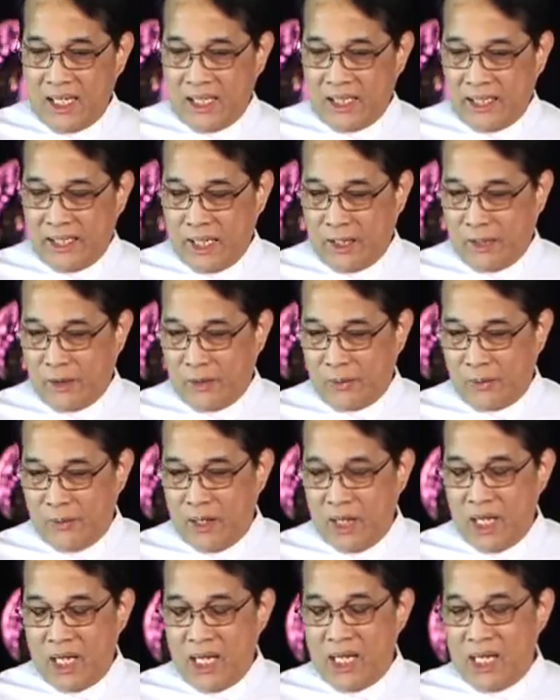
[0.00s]
Now,
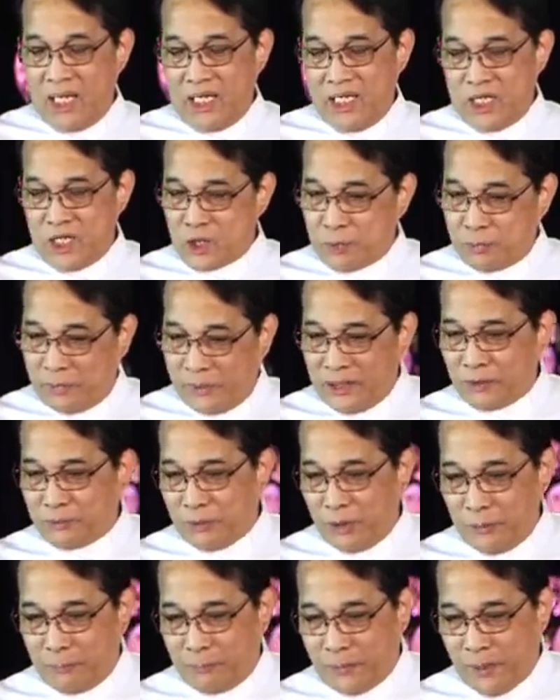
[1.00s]

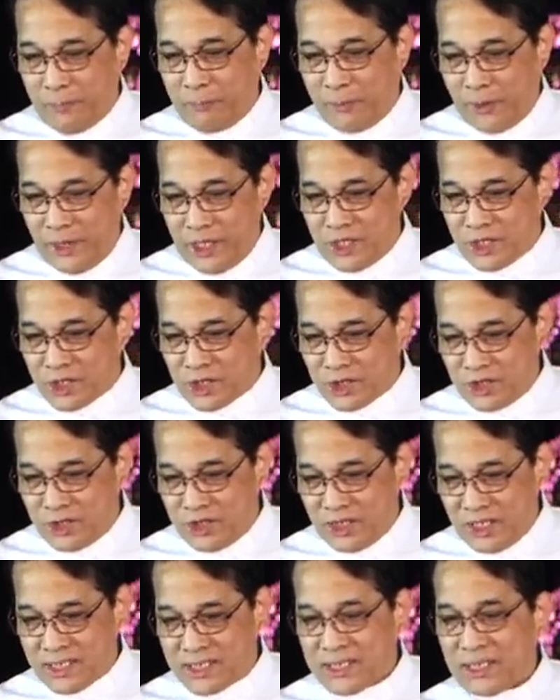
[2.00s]
spiritual
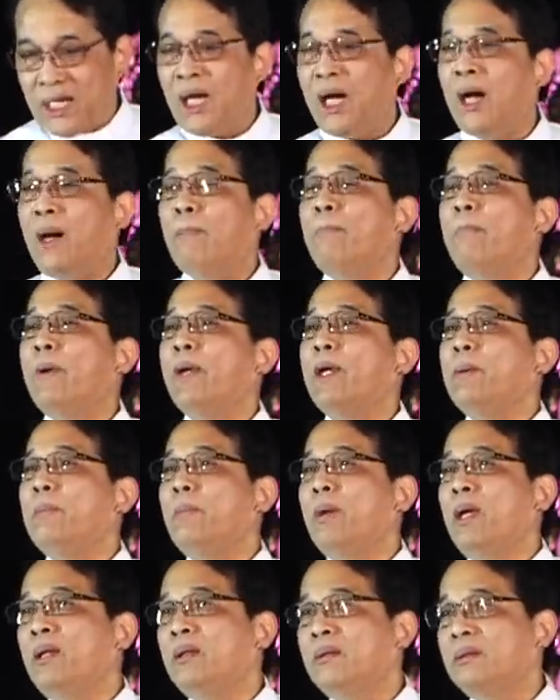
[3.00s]
preparation as
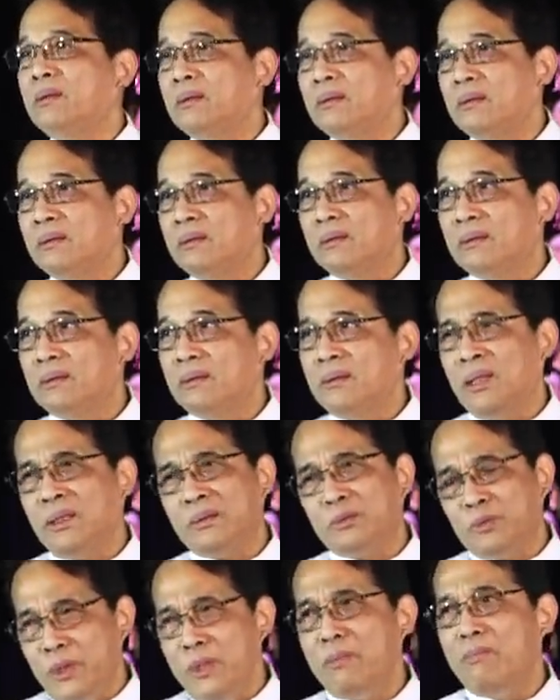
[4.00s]
accompaniment that
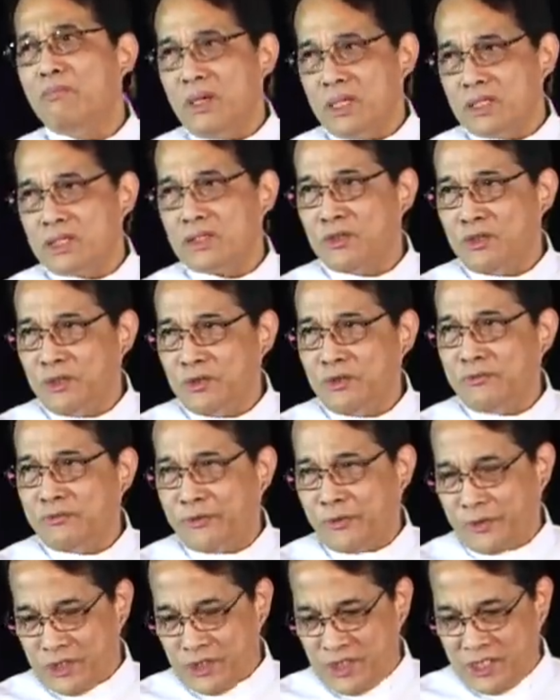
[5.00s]
we must do
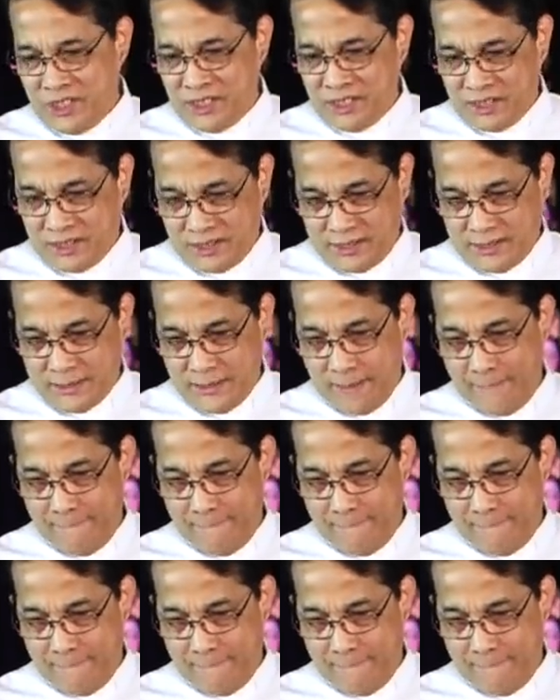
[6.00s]
for Jesus.